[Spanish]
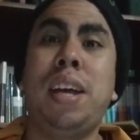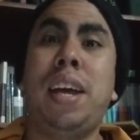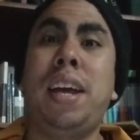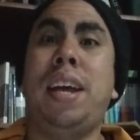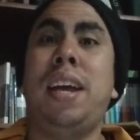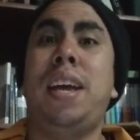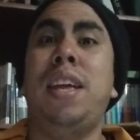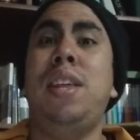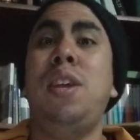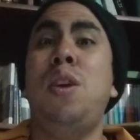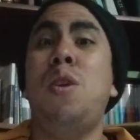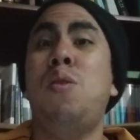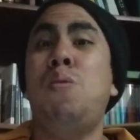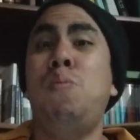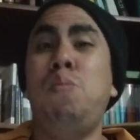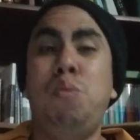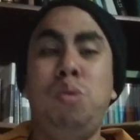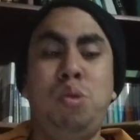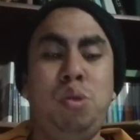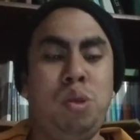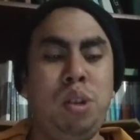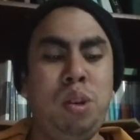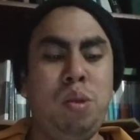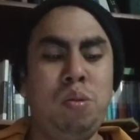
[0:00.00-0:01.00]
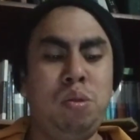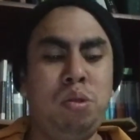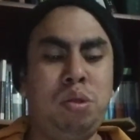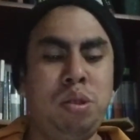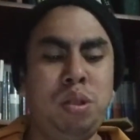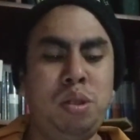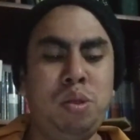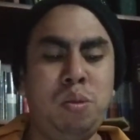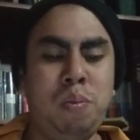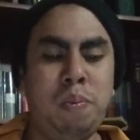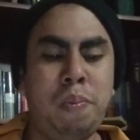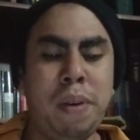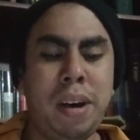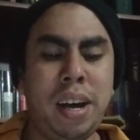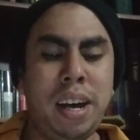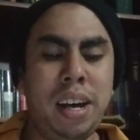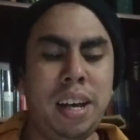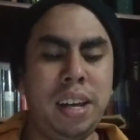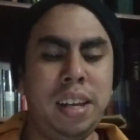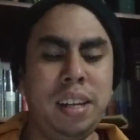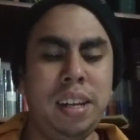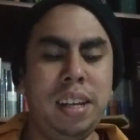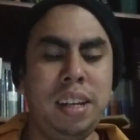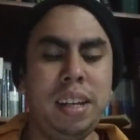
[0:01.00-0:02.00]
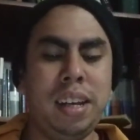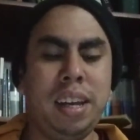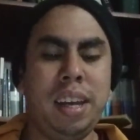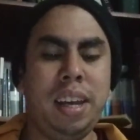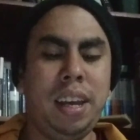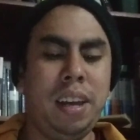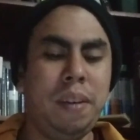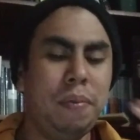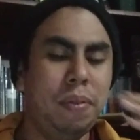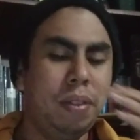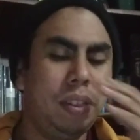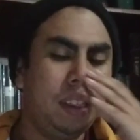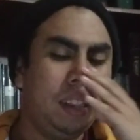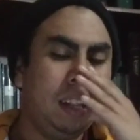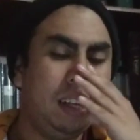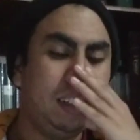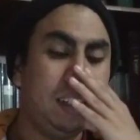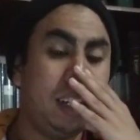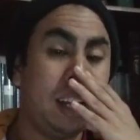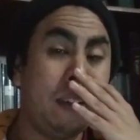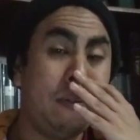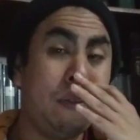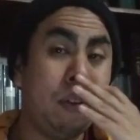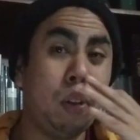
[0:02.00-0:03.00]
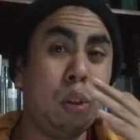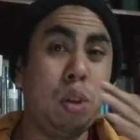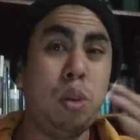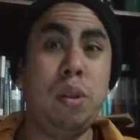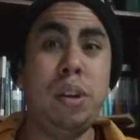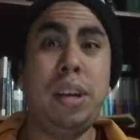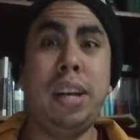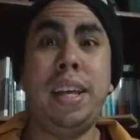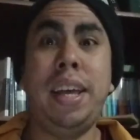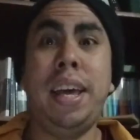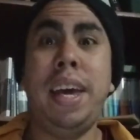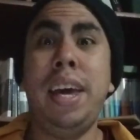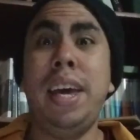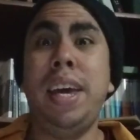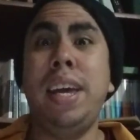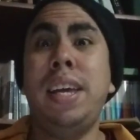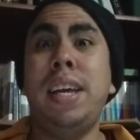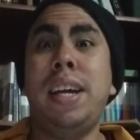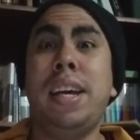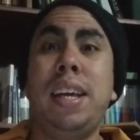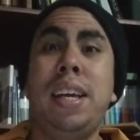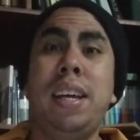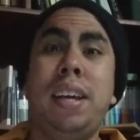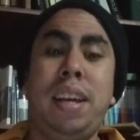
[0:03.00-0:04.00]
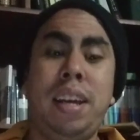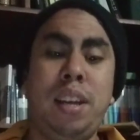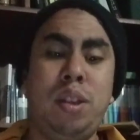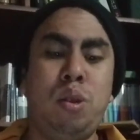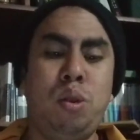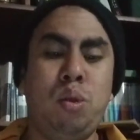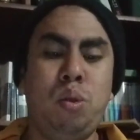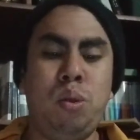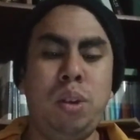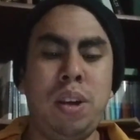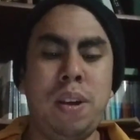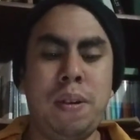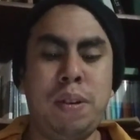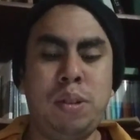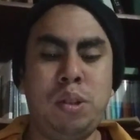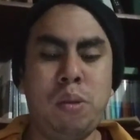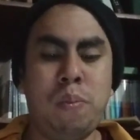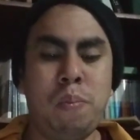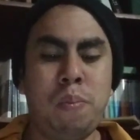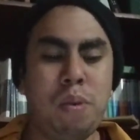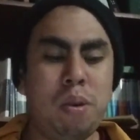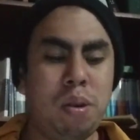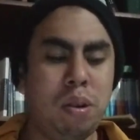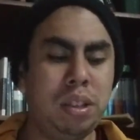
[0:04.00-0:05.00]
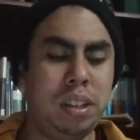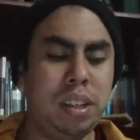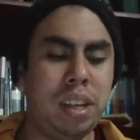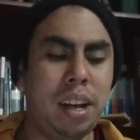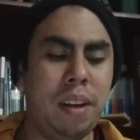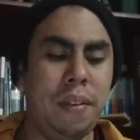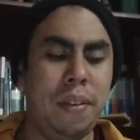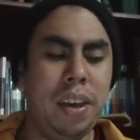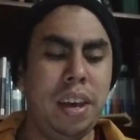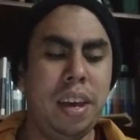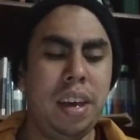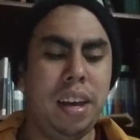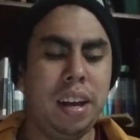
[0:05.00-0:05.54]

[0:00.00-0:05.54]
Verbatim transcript: que, dio muchos disgustos a sus padres, que decía la fortuna de ellas, que, torturaba a su esposa,